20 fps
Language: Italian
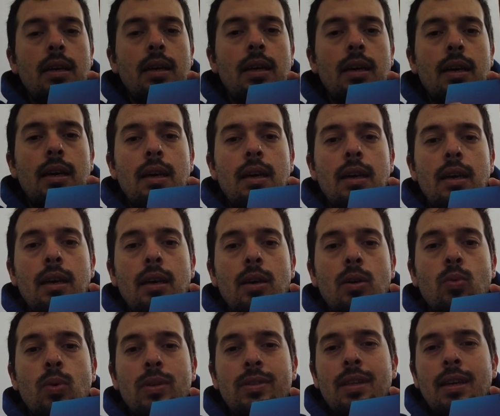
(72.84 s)
Eh,
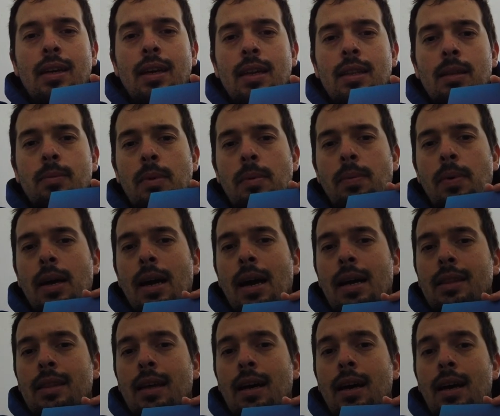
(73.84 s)
questa carta
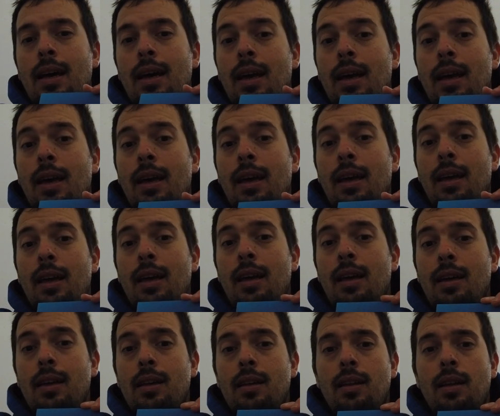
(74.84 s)
prepagata è
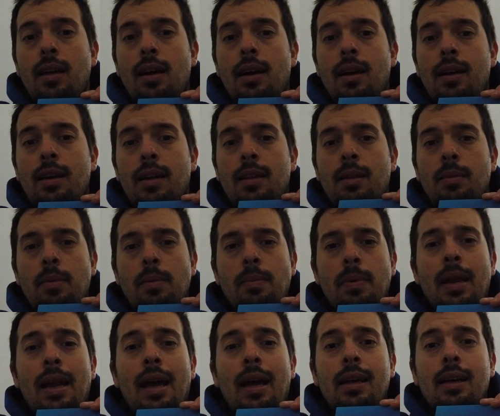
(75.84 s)
la carta
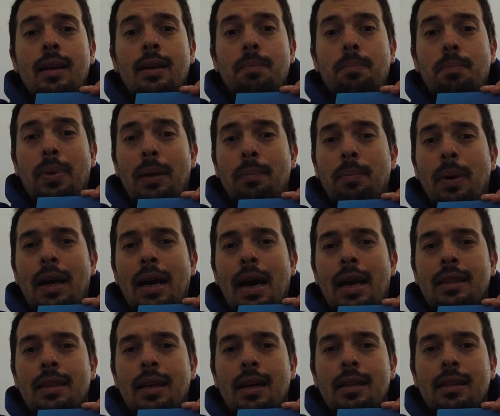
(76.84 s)

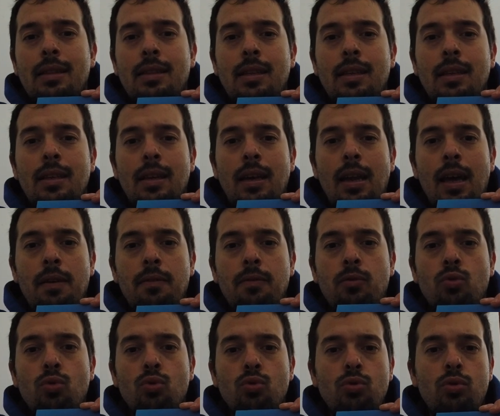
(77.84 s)
prepagata di
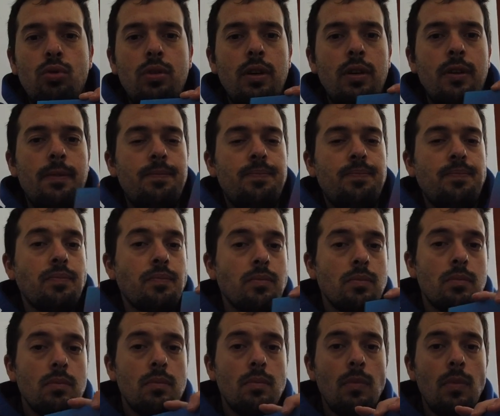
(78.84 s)
Revolut.
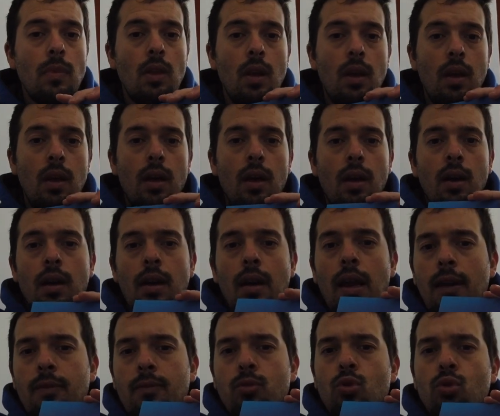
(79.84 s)

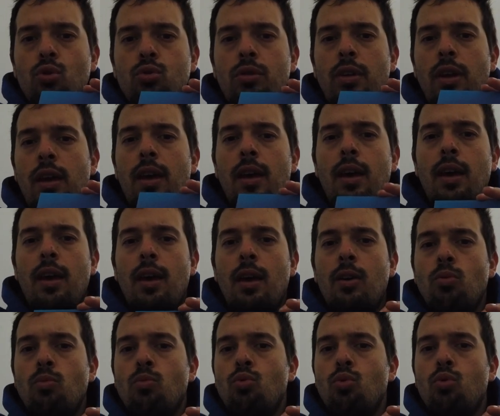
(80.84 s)
Revolut
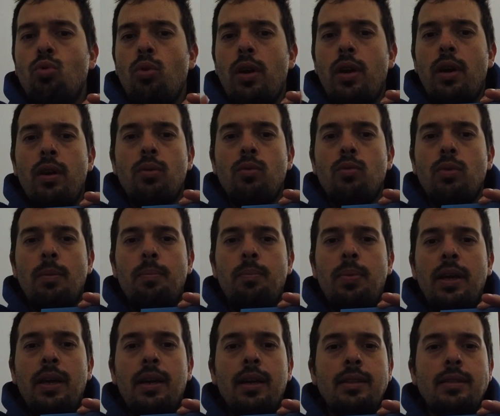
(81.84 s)
è comunque
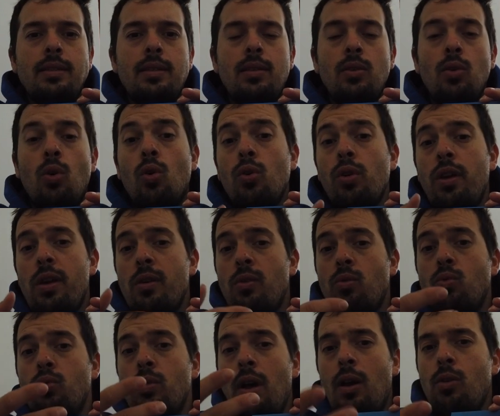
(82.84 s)
un'applicazione,
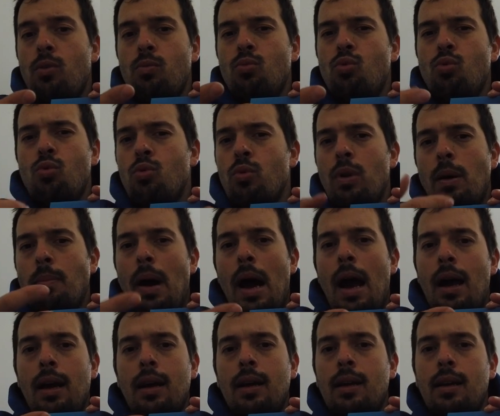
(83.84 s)
una, comunque una
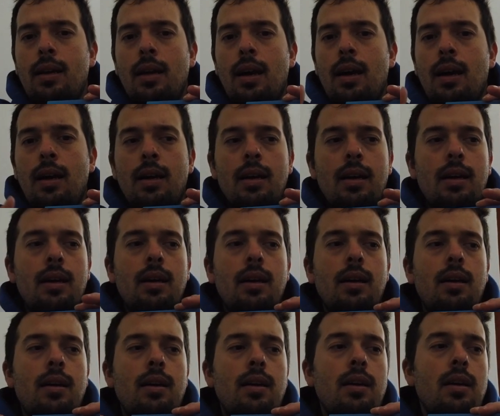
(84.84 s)

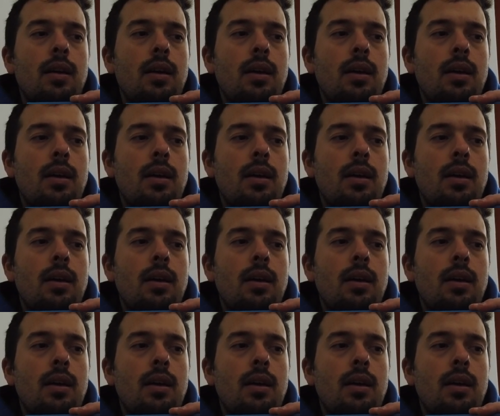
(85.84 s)
banca